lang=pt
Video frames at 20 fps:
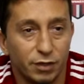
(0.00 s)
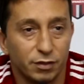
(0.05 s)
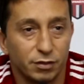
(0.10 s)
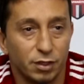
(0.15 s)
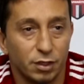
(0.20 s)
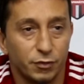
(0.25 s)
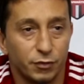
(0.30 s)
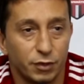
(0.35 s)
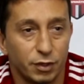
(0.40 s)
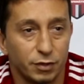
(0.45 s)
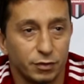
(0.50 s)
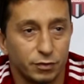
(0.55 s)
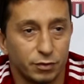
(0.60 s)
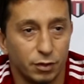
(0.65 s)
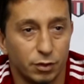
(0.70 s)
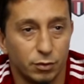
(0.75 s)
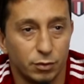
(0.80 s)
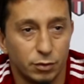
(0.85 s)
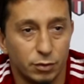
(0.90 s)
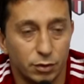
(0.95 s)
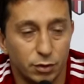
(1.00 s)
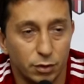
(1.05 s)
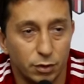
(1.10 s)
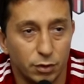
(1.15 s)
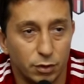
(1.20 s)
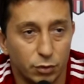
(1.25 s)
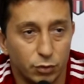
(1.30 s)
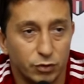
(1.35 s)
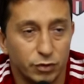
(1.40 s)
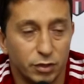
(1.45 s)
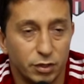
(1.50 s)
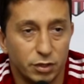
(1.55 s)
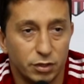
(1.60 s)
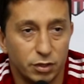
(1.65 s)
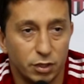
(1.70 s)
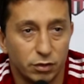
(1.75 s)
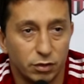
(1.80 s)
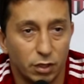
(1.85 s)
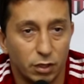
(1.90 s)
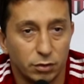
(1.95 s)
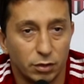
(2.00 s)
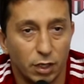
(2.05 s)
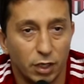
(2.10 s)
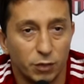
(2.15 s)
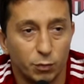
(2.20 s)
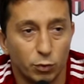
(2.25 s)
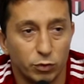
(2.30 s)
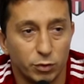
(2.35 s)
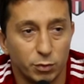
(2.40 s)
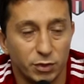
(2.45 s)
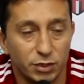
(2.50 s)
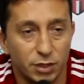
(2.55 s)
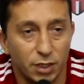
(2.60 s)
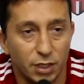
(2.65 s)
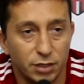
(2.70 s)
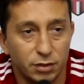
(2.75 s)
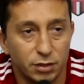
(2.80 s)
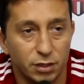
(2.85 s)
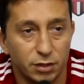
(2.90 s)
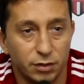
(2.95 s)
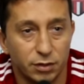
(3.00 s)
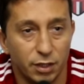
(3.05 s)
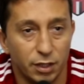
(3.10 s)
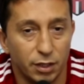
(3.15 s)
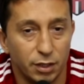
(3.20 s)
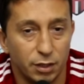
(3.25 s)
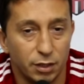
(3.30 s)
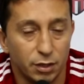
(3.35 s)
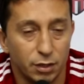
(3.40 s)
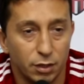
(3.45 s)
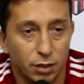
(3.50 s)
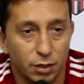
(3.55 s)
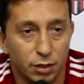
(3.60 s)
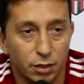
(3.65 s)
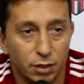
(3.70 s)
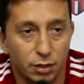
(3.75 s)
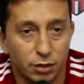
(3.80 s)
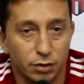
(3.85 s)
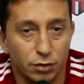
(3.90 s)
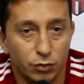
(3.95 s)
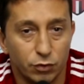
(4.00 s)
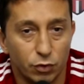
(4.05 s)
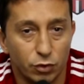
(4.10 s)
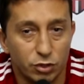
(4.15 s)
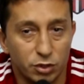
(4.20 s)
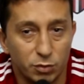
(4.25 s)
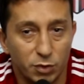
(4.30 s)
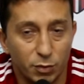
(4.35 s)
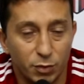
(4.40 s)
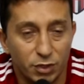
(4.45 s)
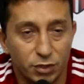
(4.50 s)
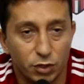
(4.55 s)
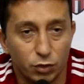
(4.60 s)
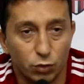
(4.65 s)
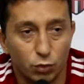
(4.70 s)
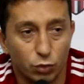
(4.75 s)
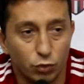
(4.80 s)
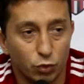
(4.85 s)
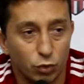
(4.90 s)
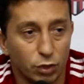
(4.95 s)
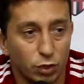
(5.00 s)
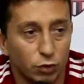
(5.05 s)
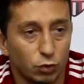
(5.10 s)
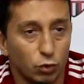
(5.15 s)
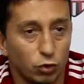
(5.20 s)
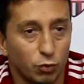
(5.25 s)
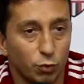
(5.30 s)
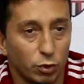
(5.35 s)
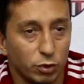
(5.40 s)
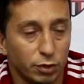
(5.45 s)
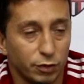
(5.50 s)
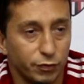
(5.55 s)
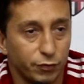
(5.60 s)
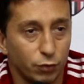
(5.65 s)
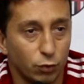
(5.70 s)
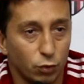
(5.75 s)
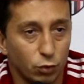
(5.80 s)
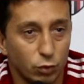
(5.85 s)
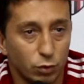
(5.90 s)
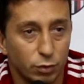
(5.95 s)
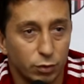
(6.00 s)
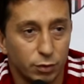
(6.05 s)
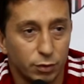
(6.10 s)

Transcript: essa classificação. E eu sei acho que é da responsabilidade que tem, não só de mim, mas que todo jogador do Botafogo,